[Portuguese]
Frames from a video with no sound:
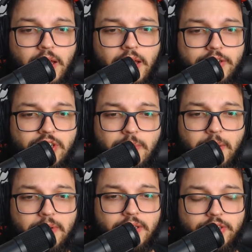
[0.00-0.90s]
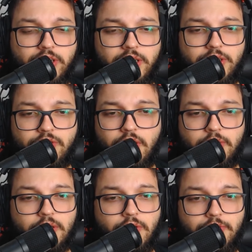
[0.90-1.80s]
é chamar a Brenda de lixo, e a
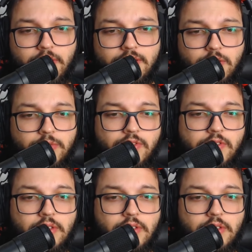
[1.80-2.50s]
única ofensa que o Mussunzinho